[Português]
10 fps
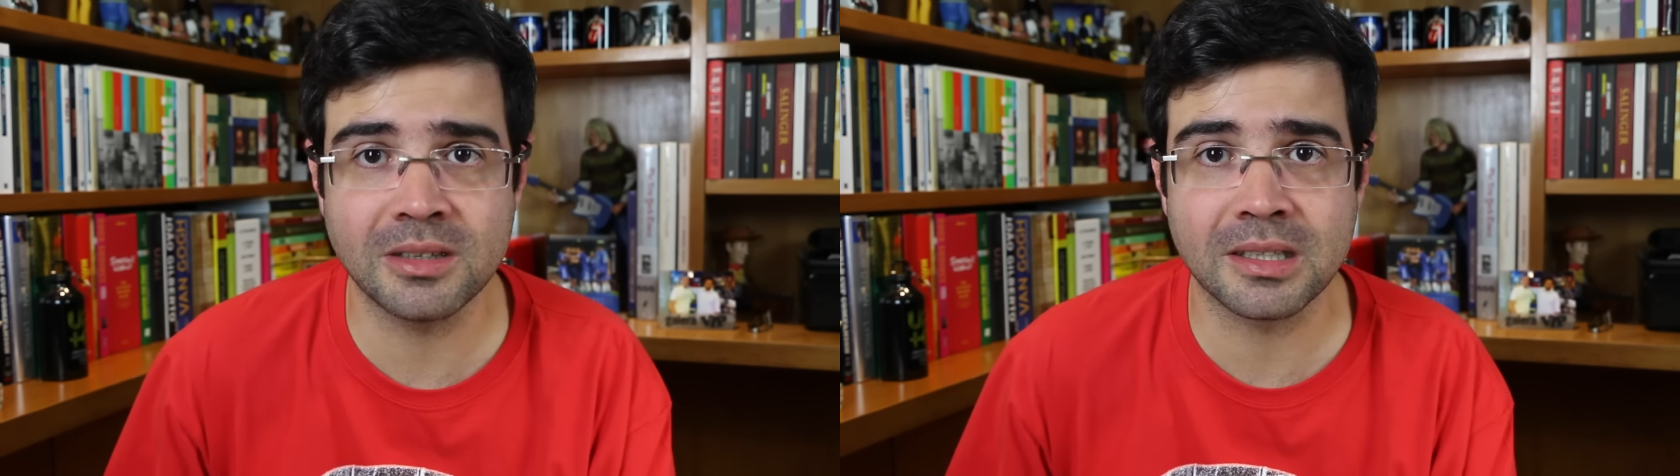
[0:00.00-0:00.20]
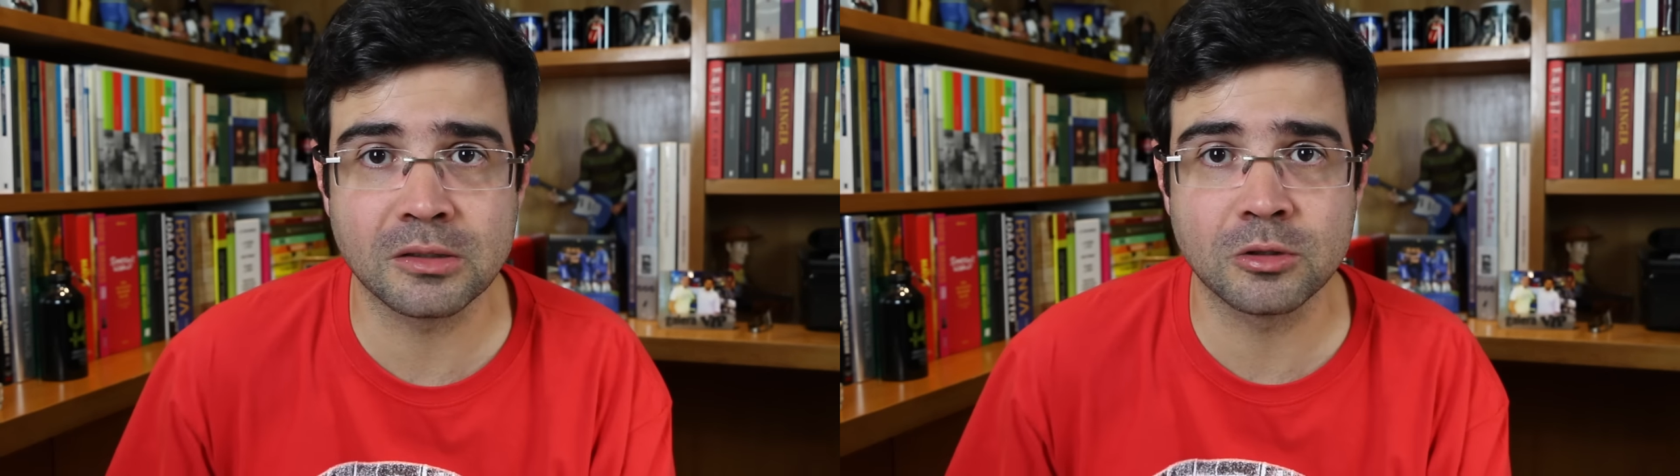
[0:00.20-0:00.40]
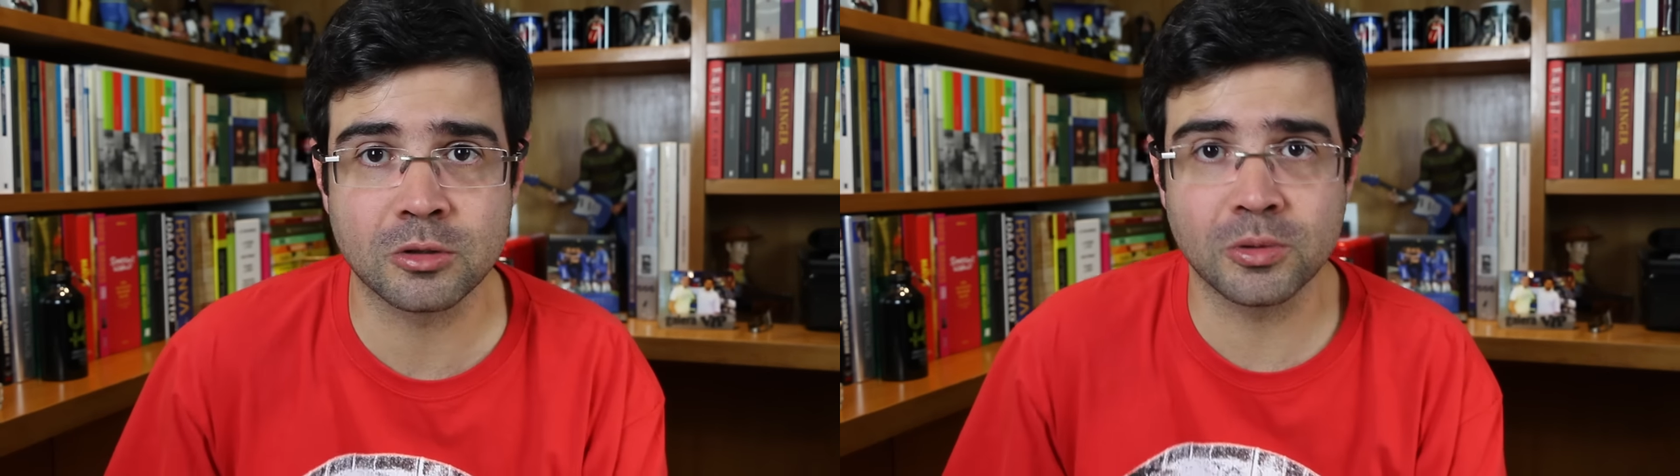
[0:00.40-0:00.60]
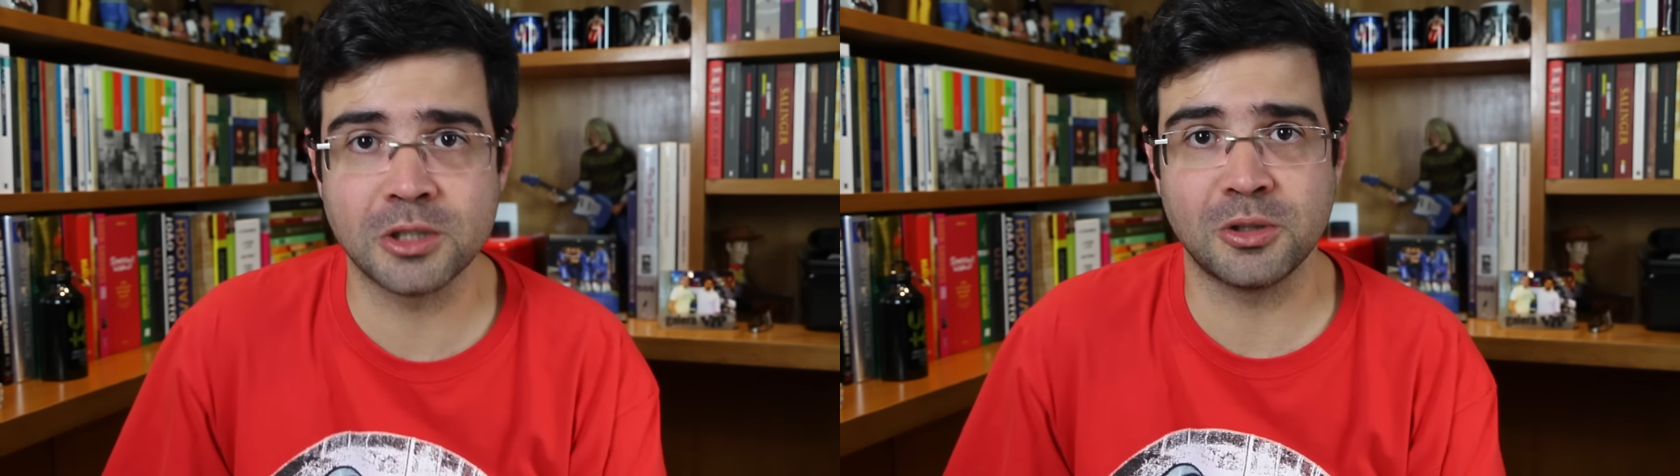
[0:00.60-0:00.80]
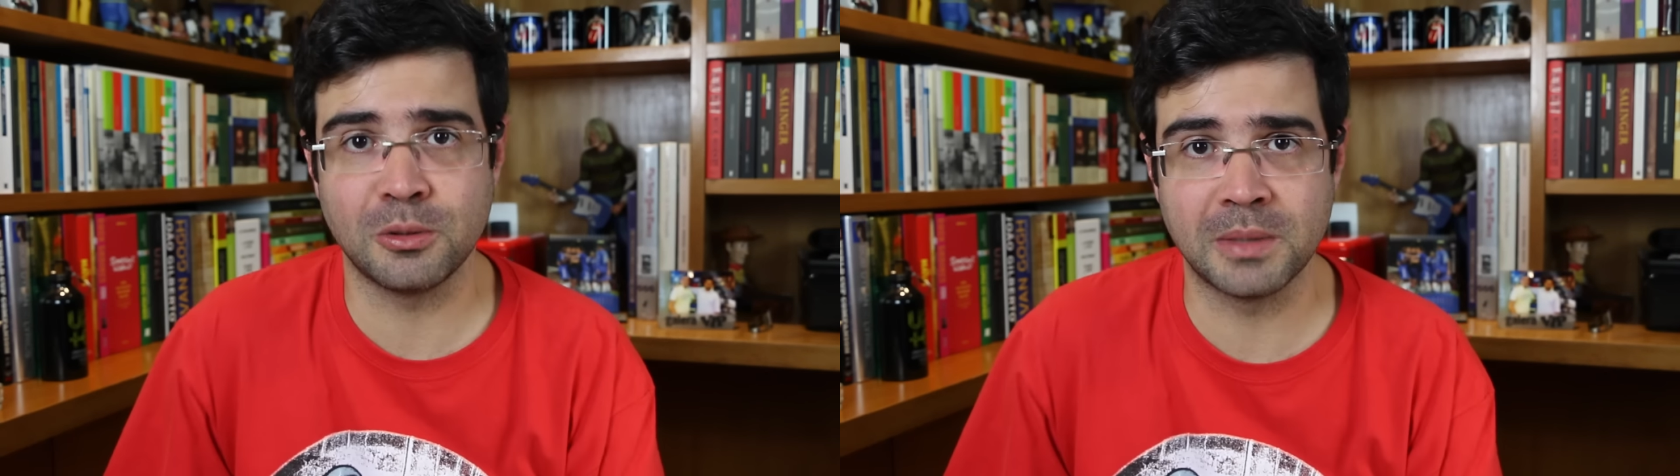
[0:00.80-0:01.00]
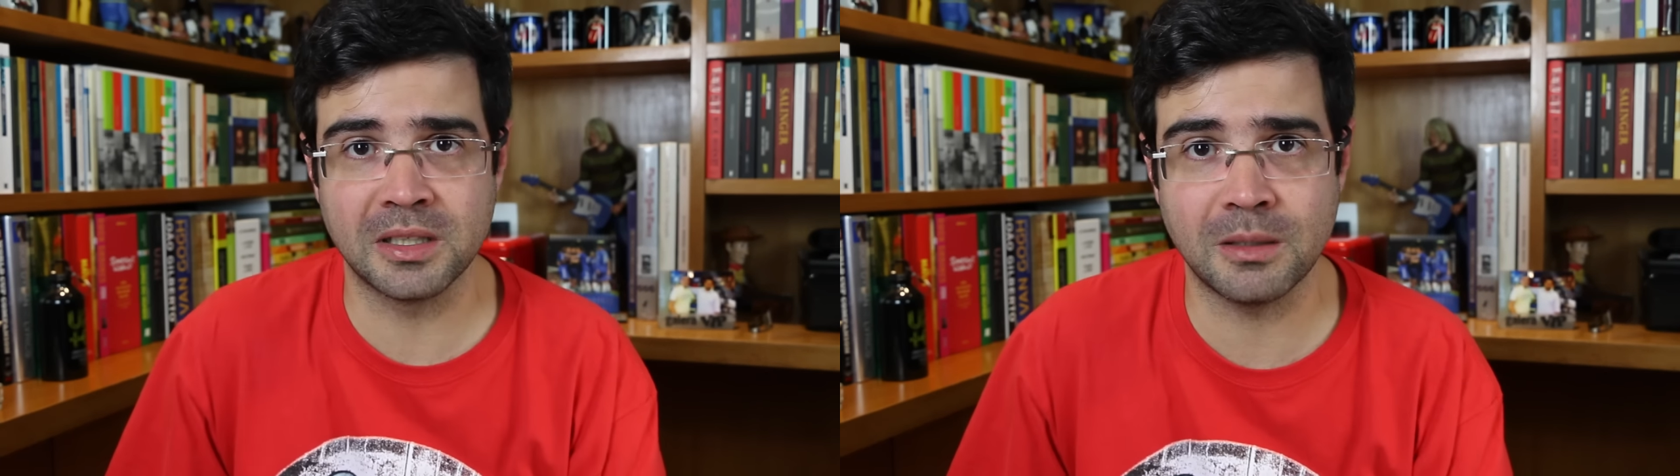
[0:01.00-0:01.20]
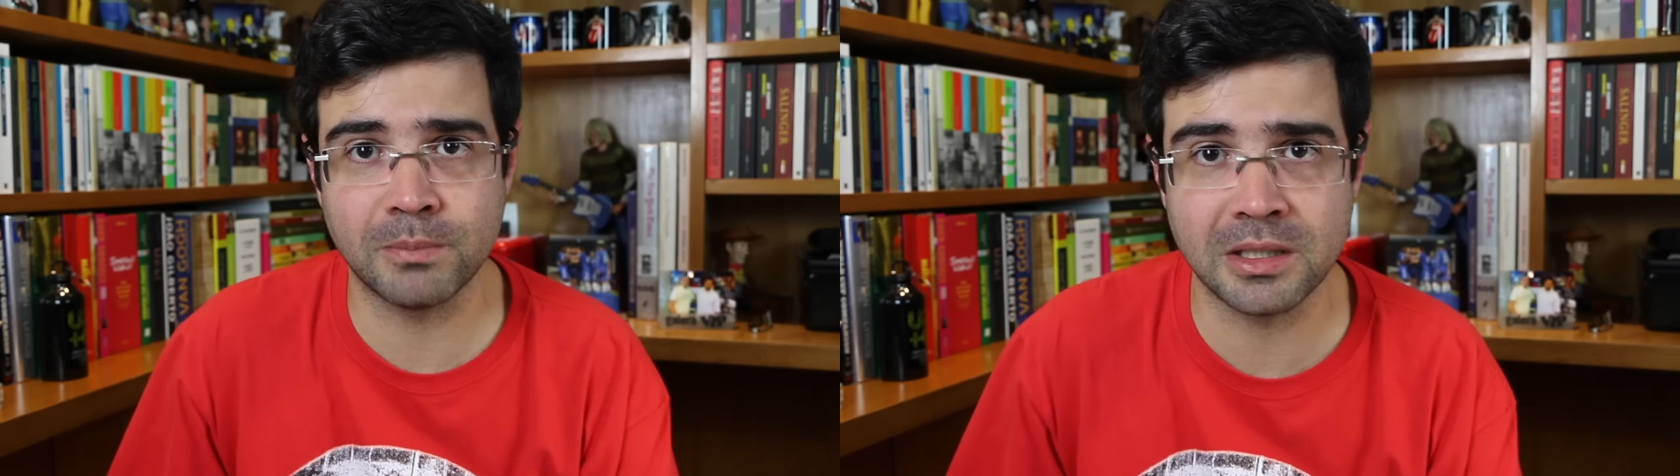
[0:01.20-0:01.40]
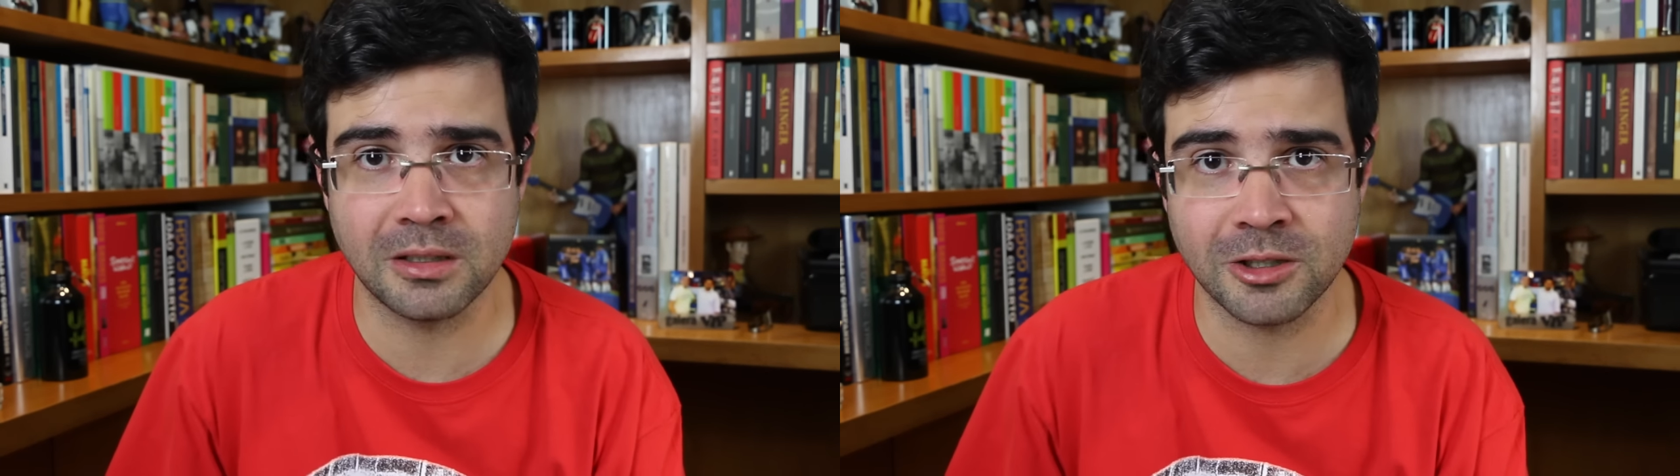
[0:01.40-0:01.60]
intenções do Mangue
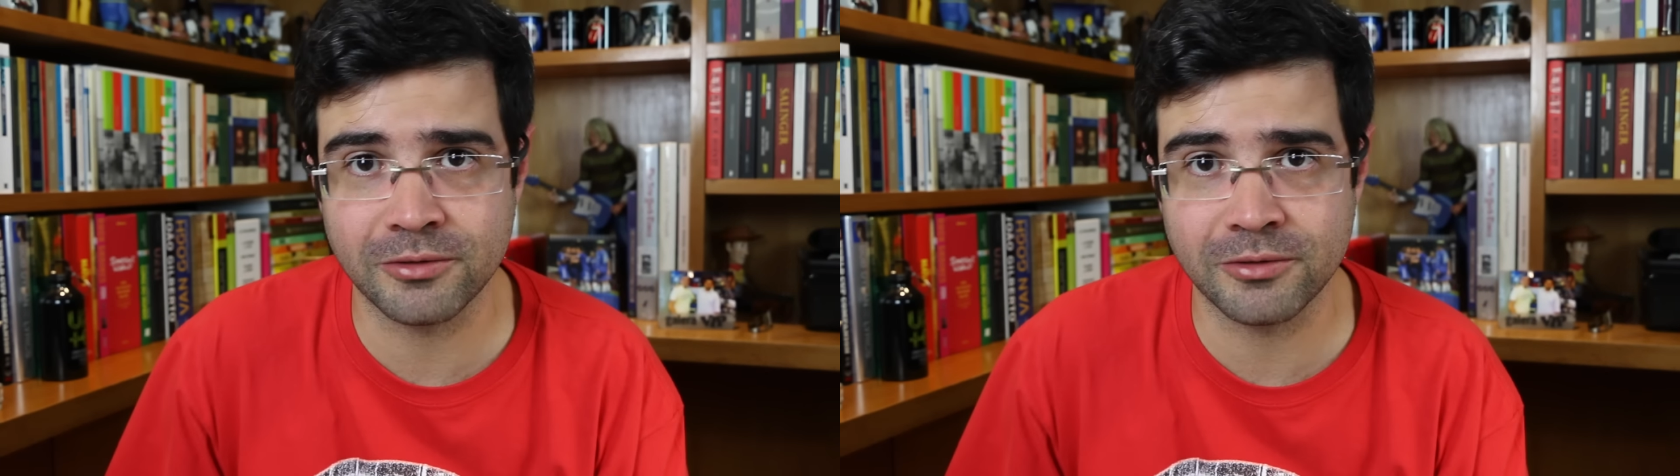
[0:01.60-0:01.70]
Beat.